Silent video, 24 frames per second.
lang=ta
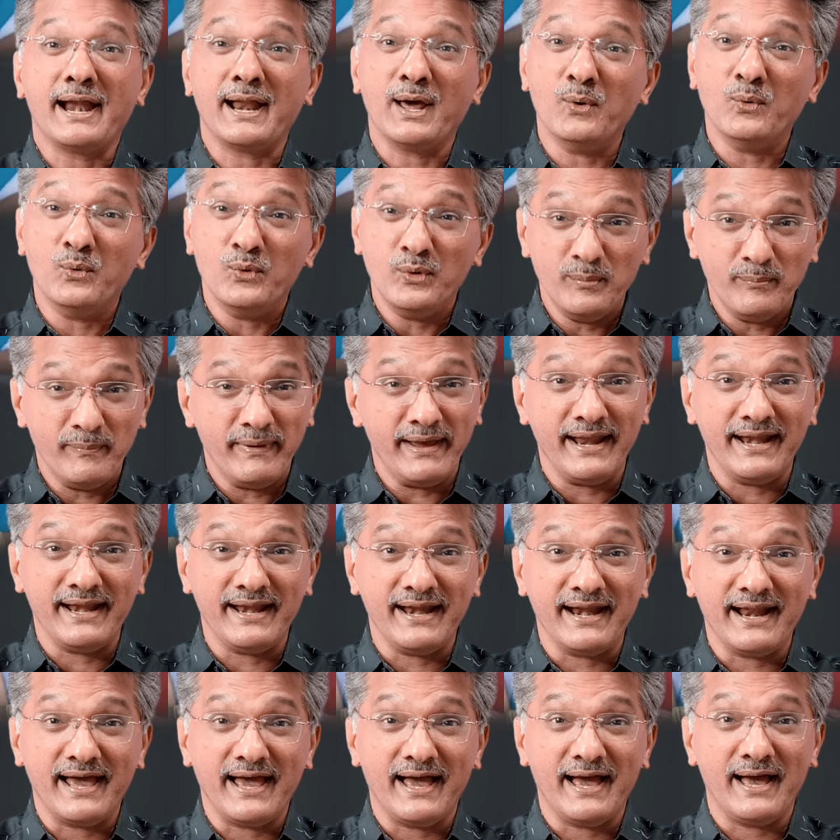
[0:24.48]
ஆனா உண்மை
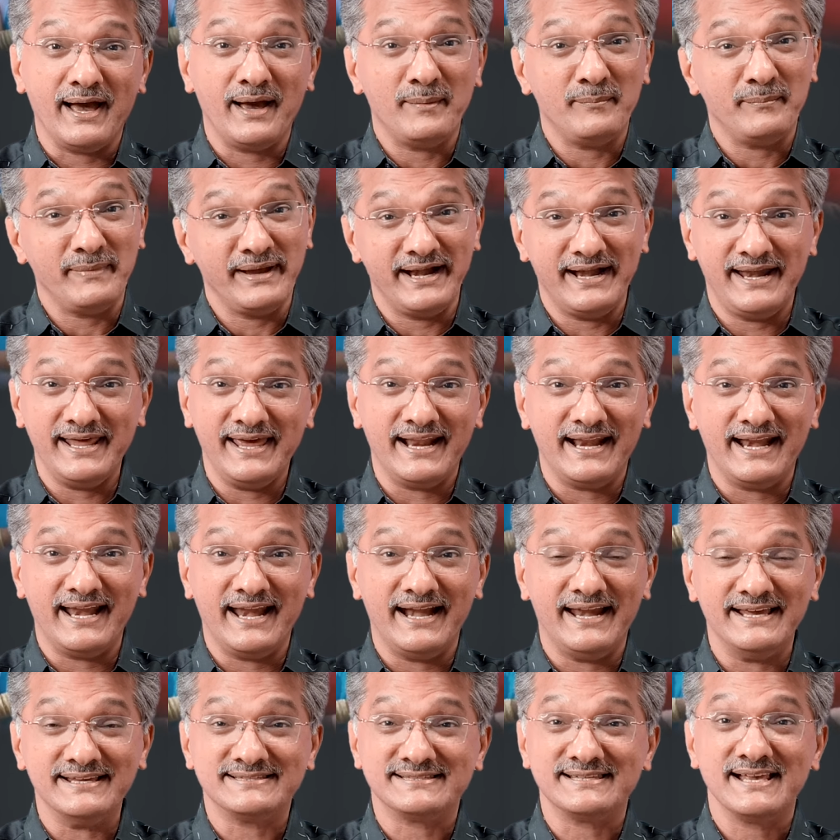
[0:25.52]
என்னன்னா மைடியர்
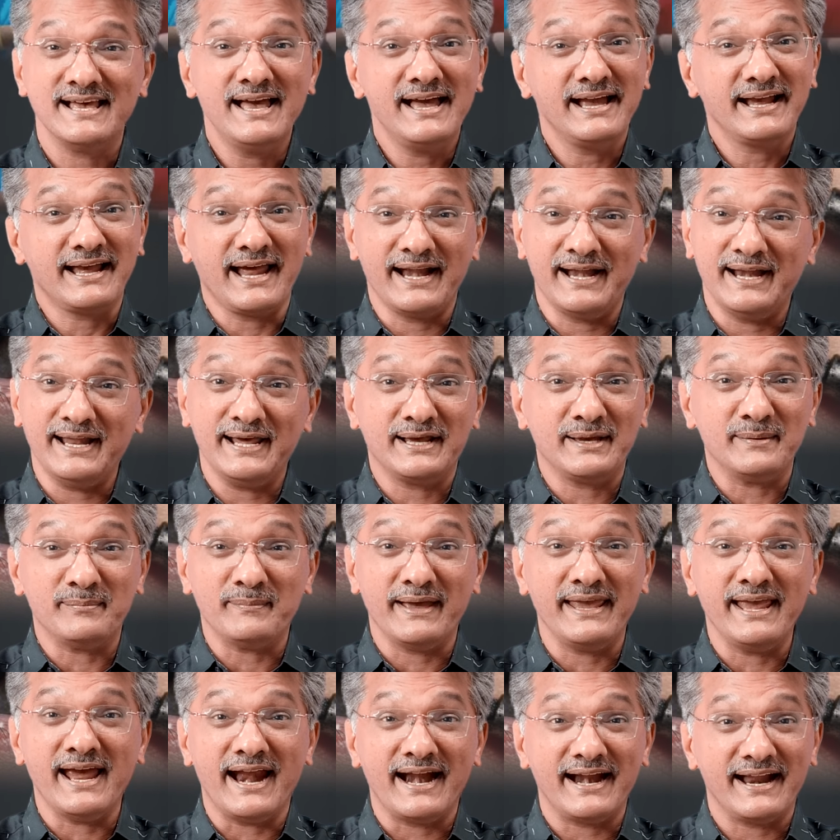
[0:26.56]
லேடிஸ் கண்ணுக்கு
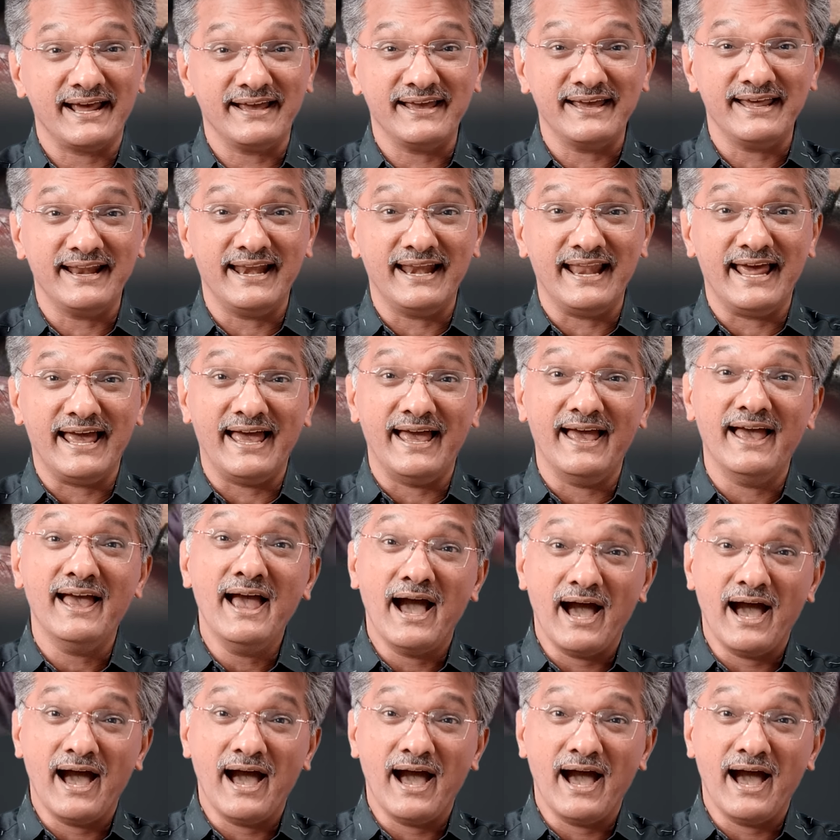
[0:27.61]
மை அழகு இல்லை